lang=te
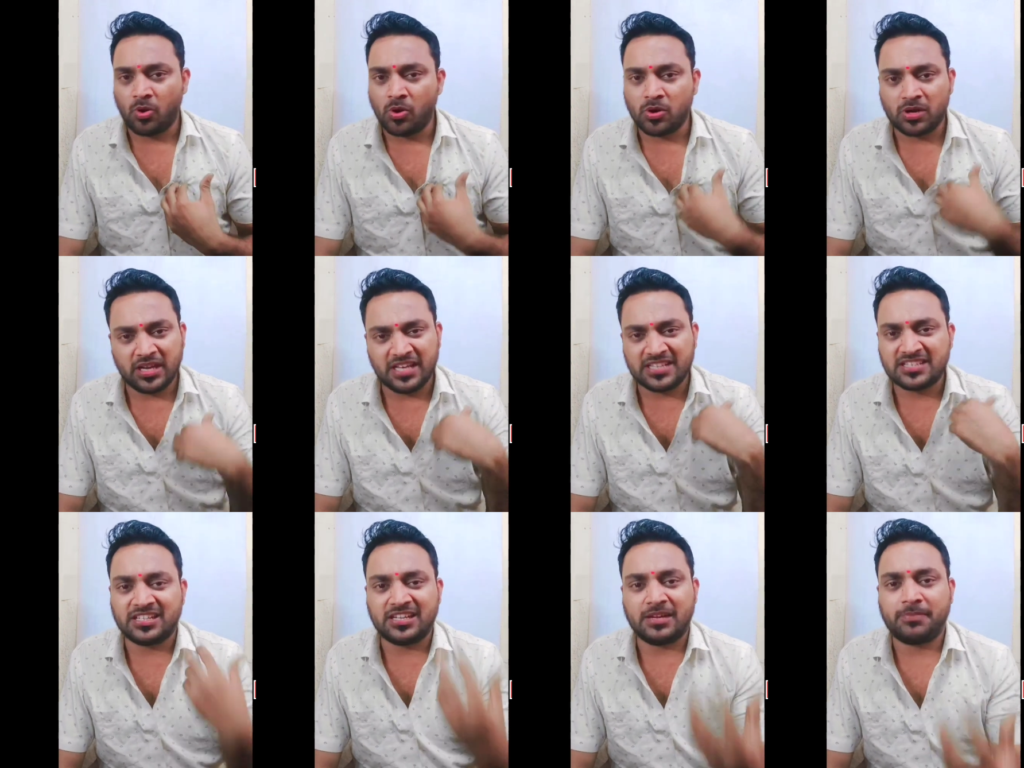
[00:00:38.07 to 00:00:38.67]

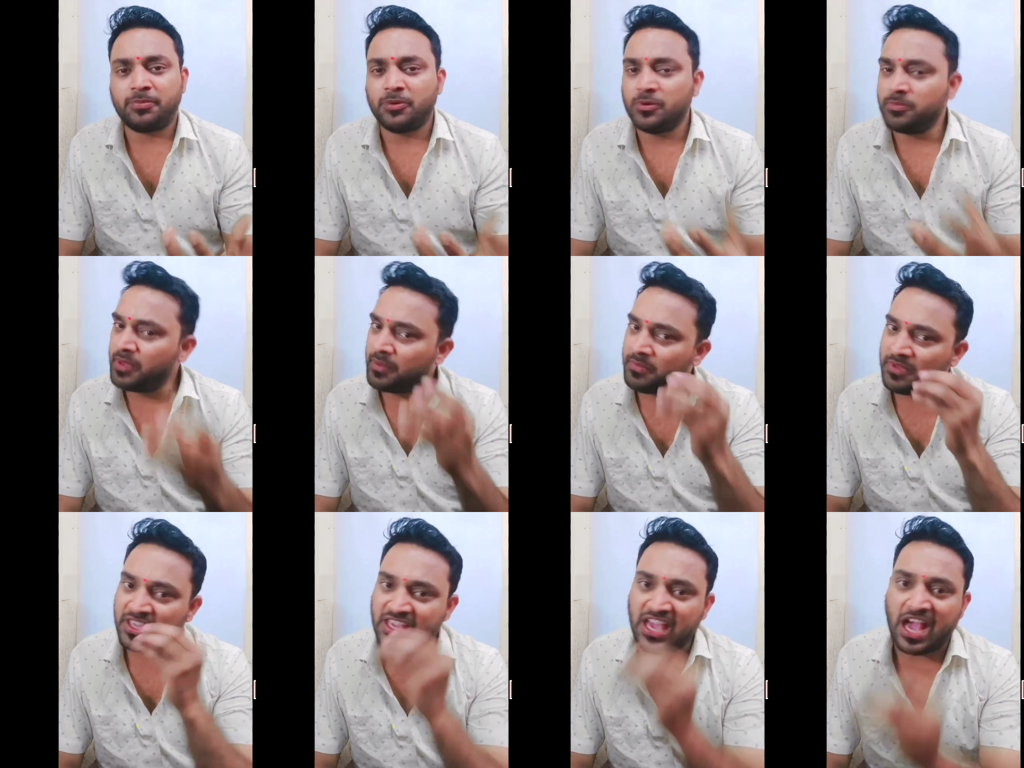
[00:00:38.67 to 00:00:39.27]
ఓట్లు వేసేటప్పుడు
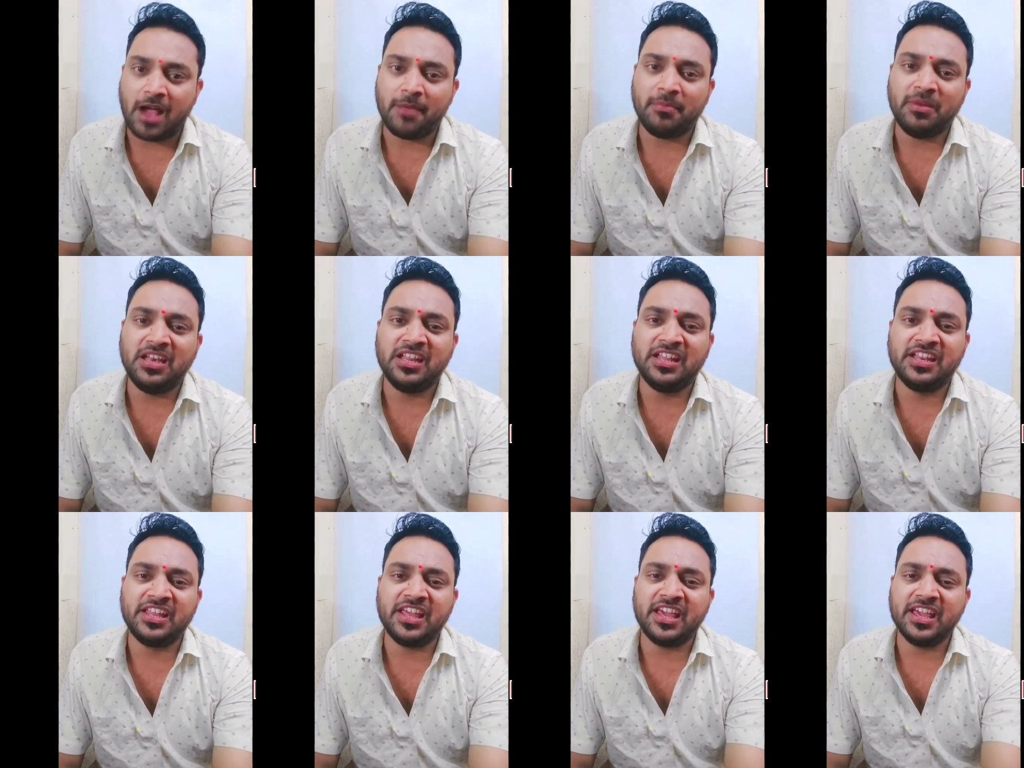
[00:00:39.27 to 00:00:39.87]
మేము ఈ
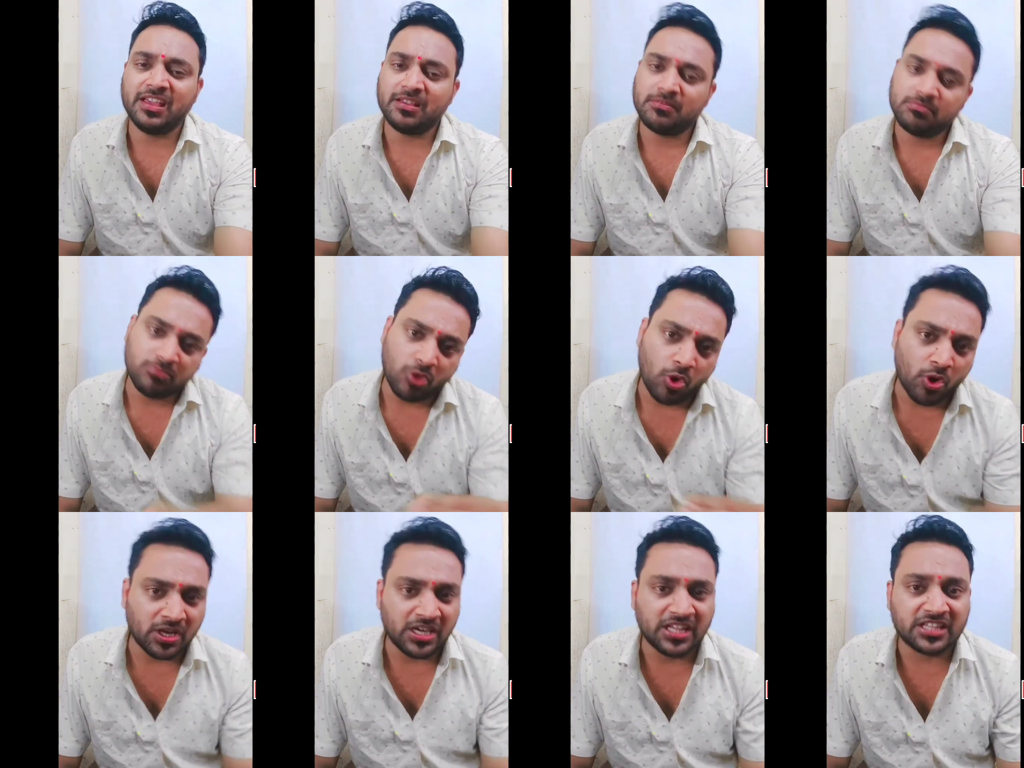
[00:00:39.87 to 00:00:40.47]
హామీలనే
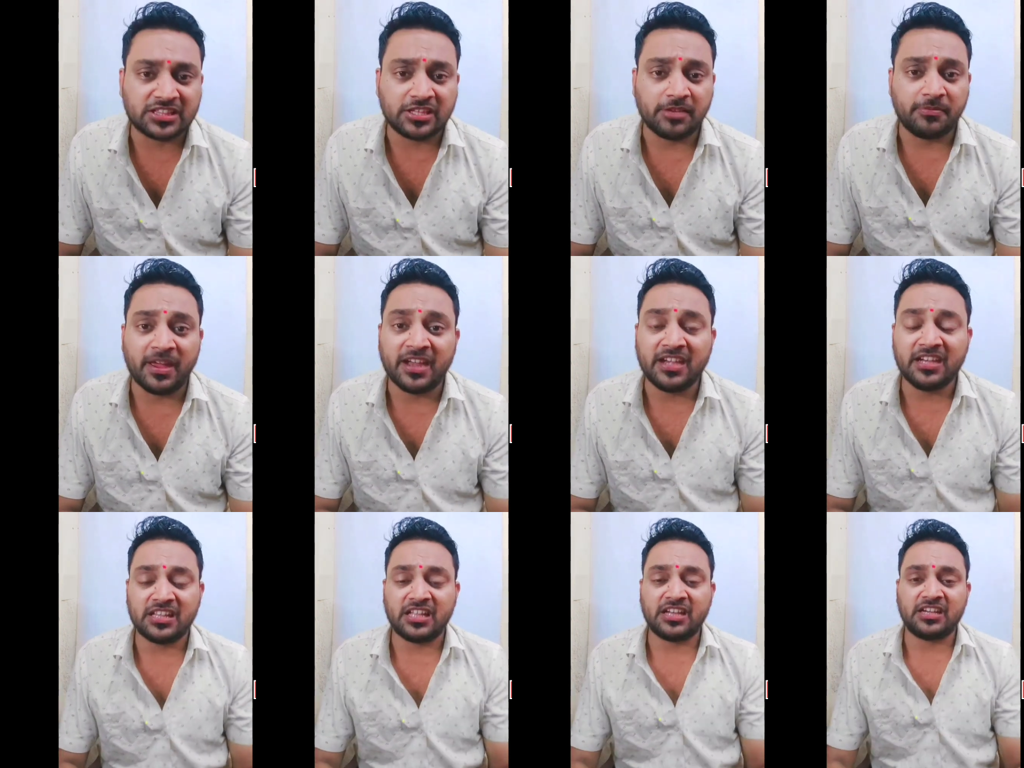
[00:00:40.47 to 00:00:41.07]
ఓట్లు వేస్తాం
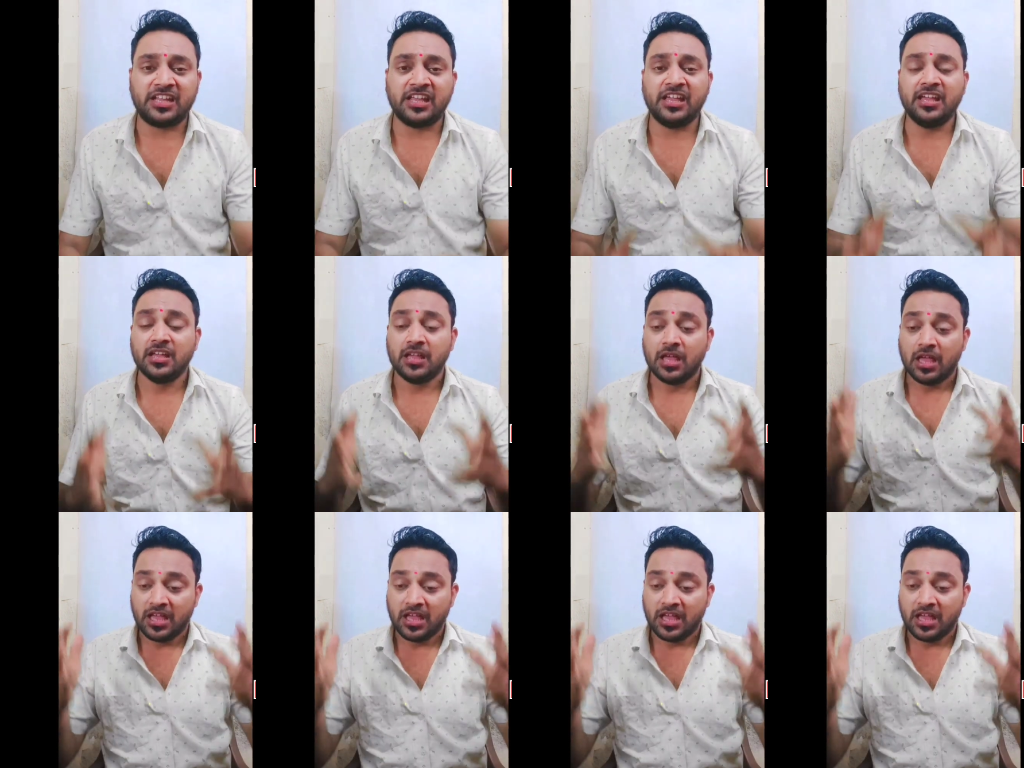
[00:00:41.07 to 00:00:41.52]
ఏంటంటే